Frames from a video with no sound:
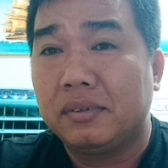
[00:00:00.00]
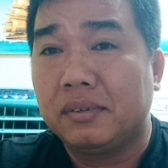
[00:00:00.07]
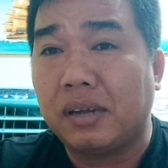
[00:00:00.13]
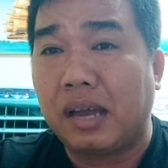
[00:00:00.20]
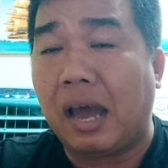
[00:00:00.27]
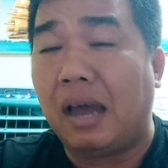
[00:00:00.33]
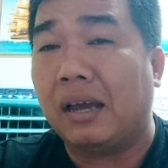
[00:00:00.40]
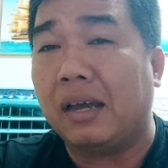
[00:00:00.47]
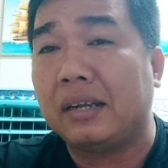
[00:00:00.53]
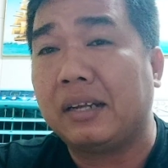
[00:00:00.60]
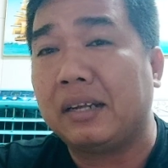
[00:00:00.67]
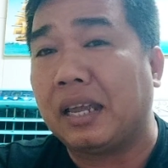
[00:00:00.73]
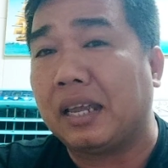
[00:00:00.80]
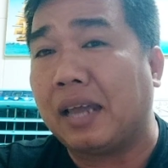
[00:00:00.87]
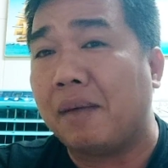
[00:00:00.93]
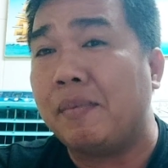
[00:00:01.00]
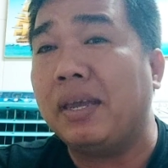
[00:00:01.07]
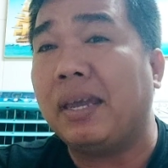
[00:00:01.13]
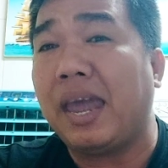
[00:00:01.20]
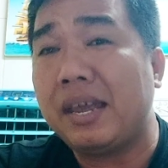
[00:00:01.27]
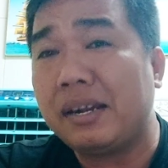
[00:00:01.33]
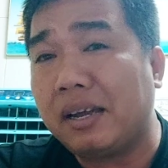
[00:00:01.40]
à gà bị
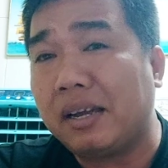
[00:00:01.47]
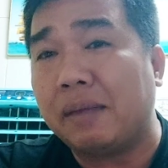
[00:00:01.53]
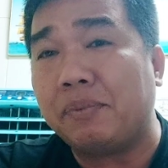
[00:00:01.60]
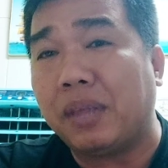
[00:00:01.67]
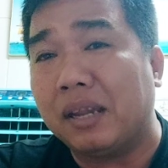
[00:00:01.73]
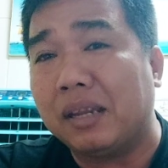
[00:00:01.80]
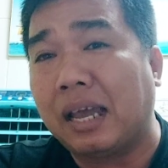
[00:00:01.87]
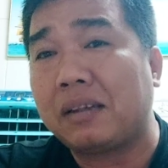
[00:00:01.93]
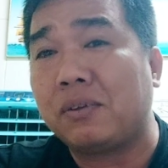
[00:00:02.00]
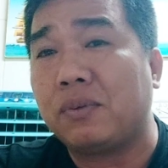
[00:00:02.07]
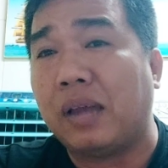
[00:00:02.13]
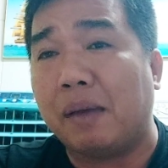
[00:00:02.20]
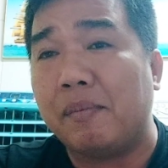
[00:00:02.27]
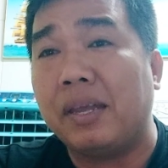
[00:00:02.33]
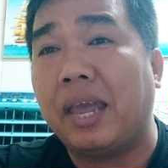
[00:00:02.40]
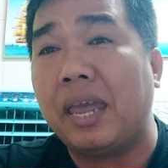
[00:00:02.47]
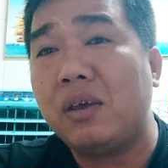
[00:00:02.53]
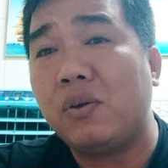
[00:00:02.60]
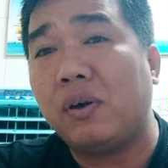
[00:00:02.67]
kiết anh em nhìn cách con gà bị kiết